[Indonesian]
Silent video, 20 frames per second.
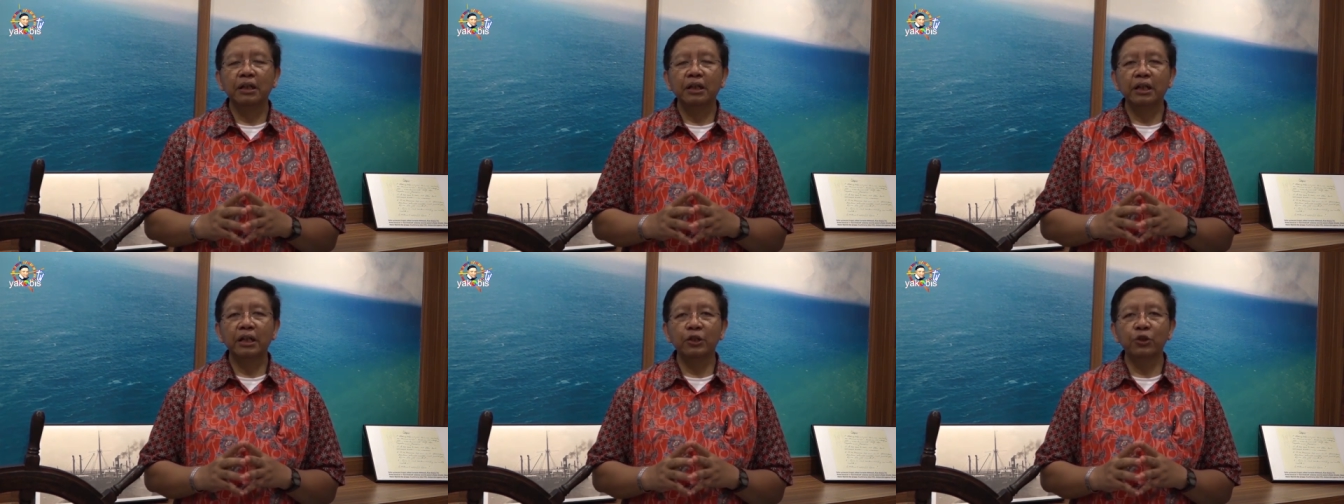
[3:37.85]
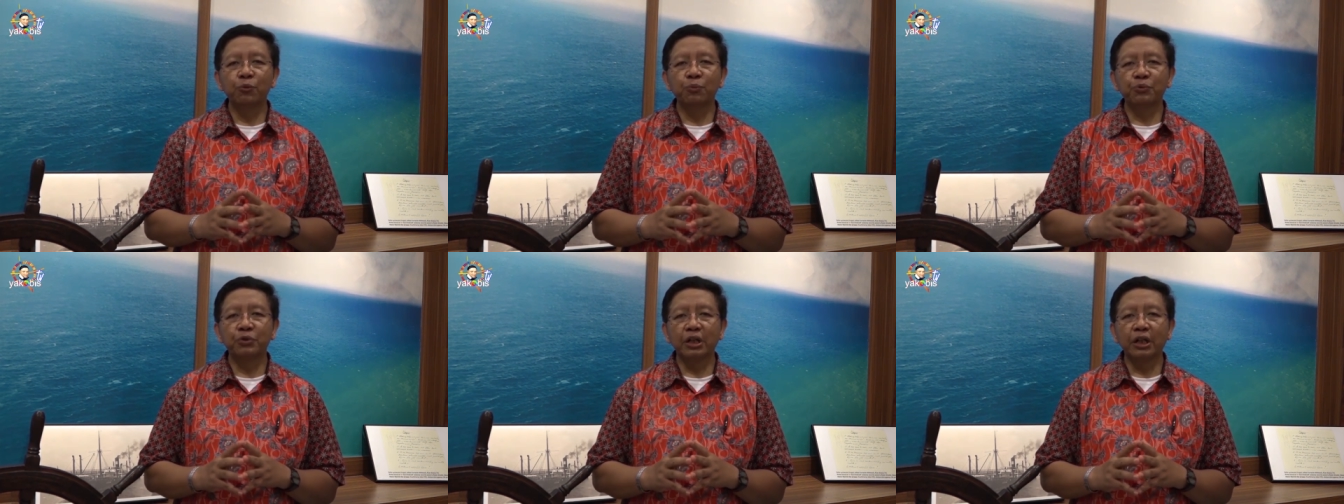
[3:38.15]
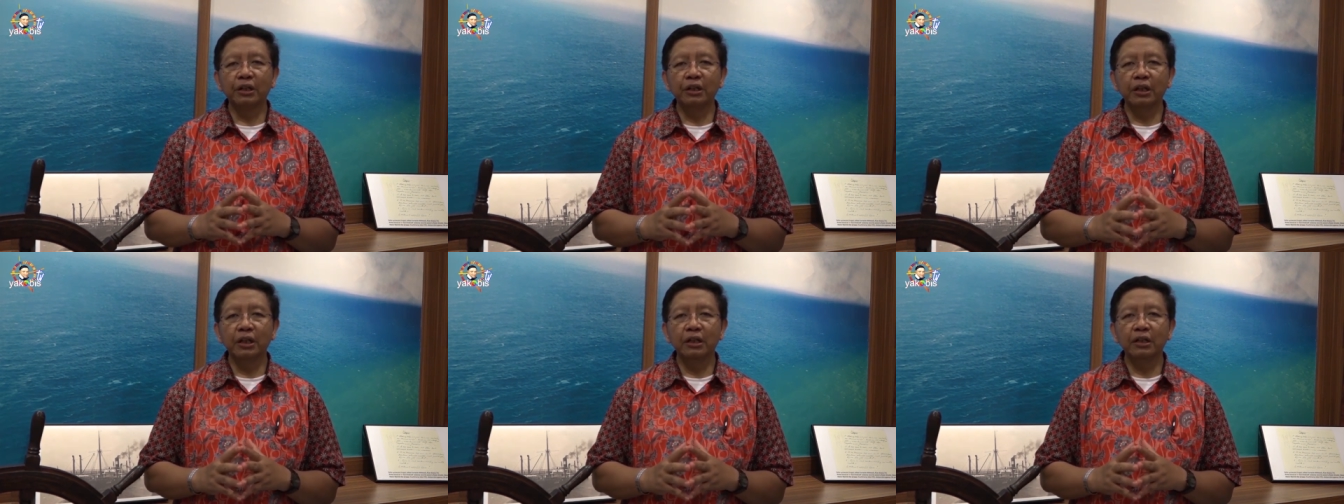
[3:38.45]
hidup
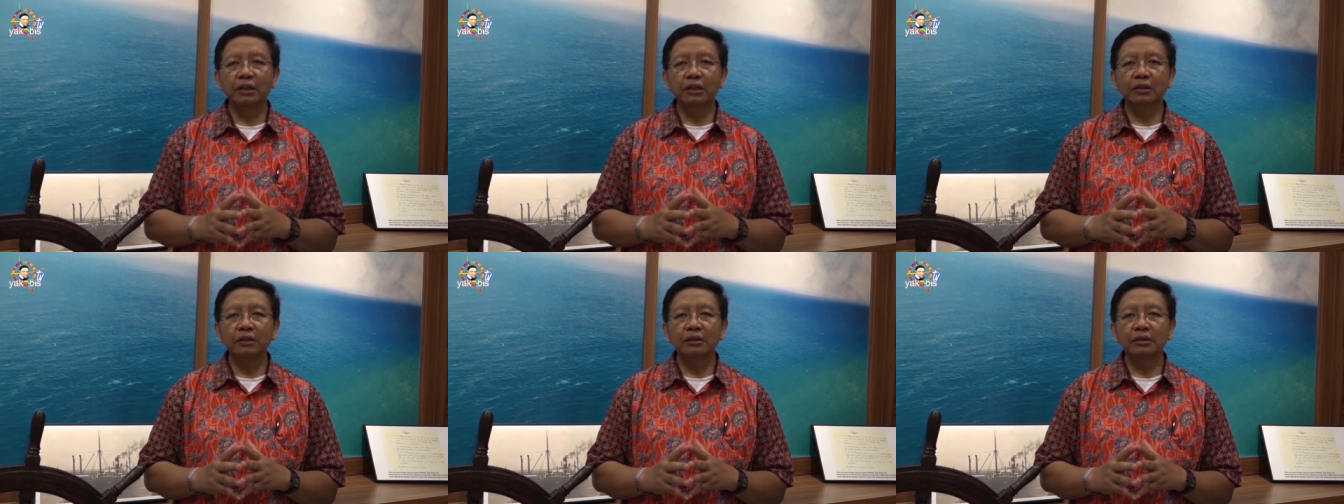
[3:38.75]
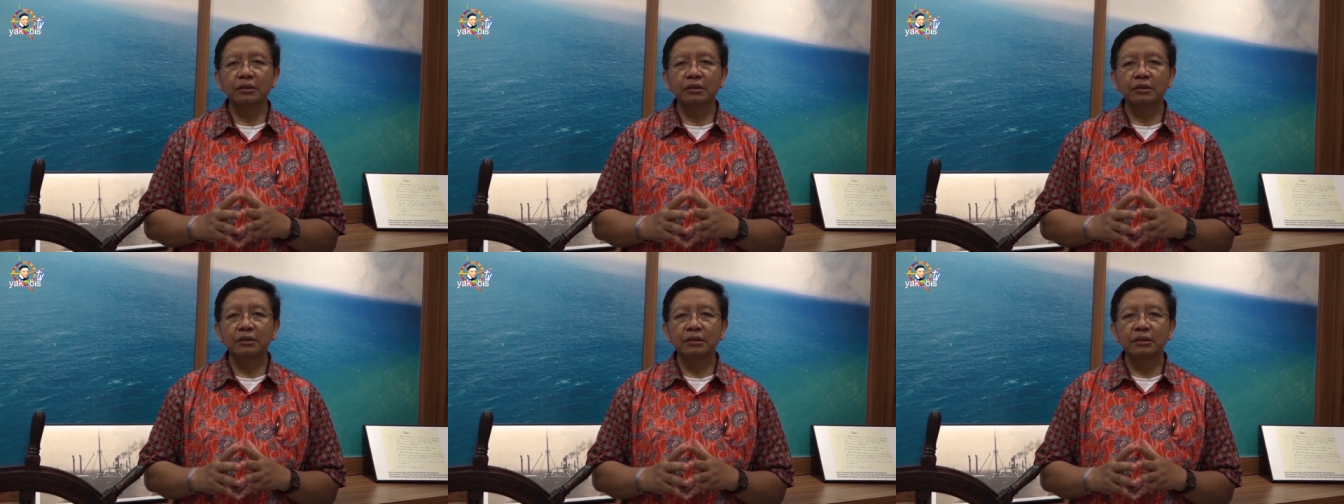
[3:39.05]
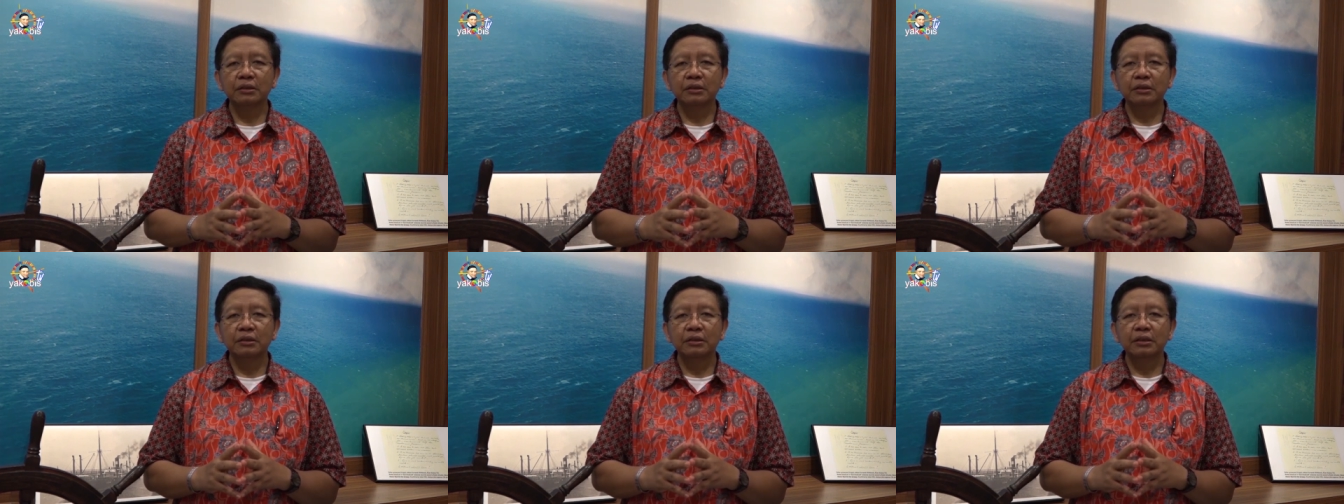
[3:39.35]
saya
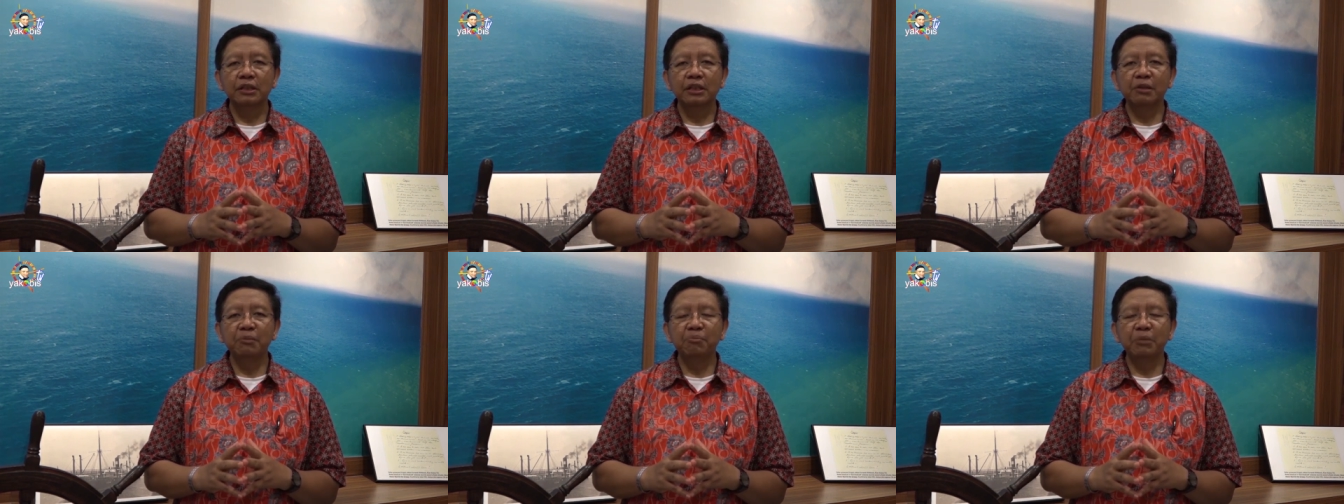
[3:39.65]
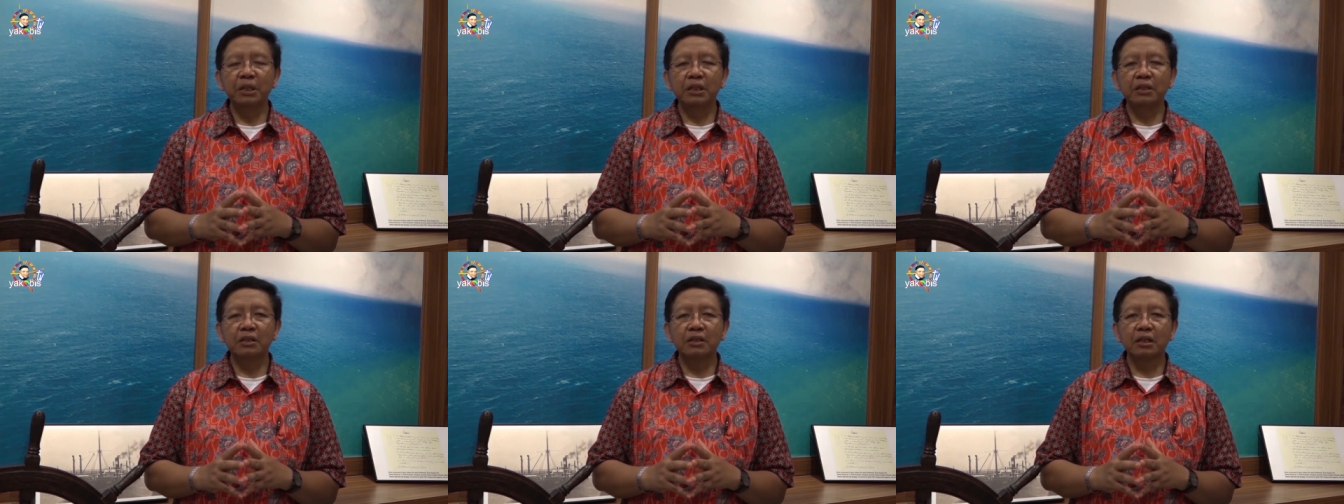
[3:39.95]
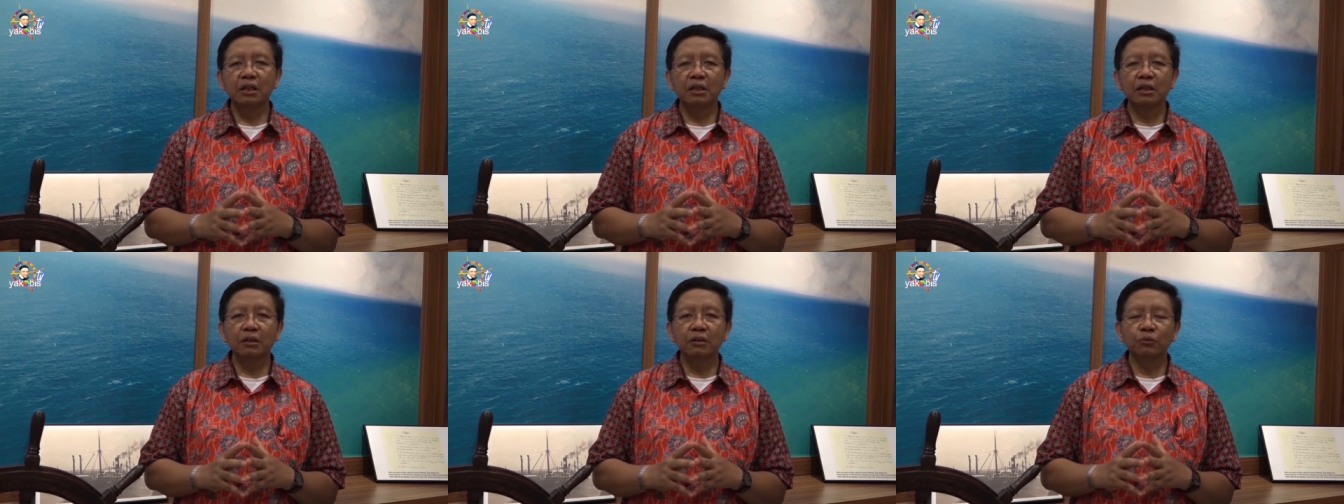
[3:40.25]

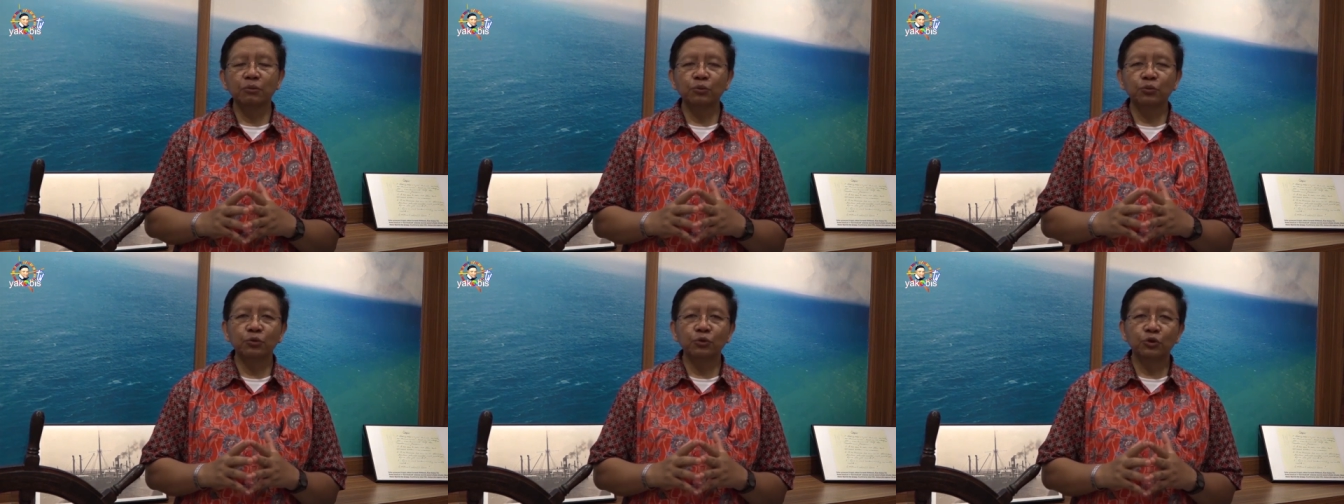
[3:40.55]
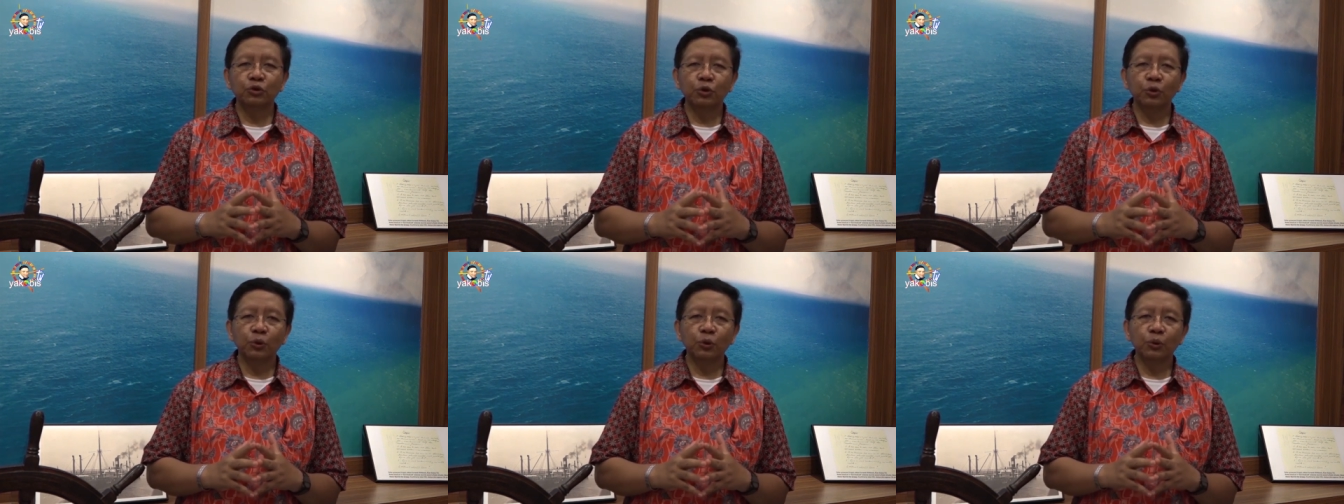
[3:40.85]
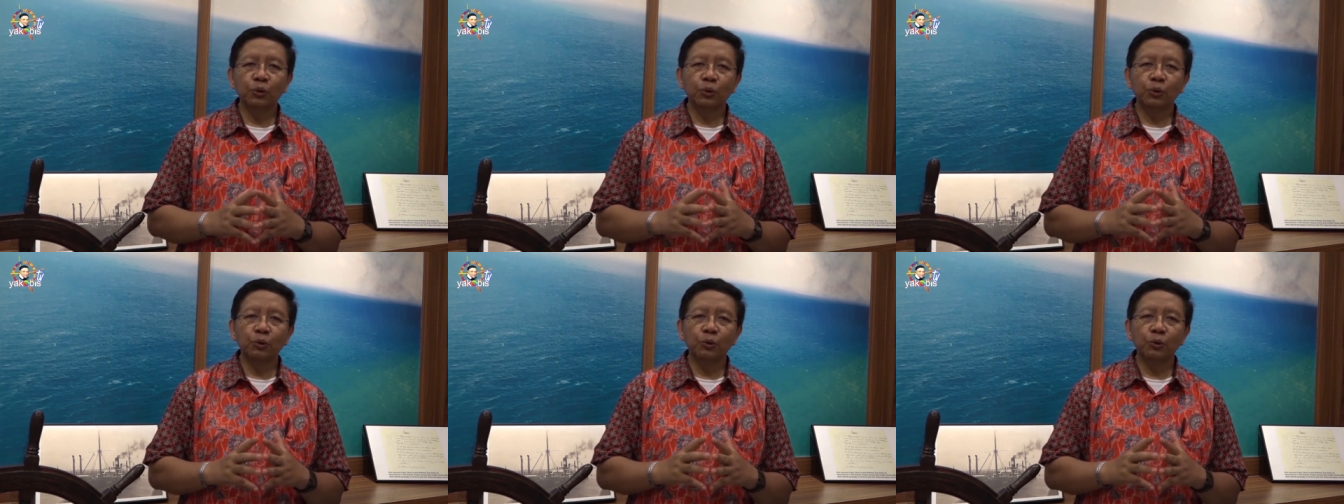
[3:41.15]
diminta untuk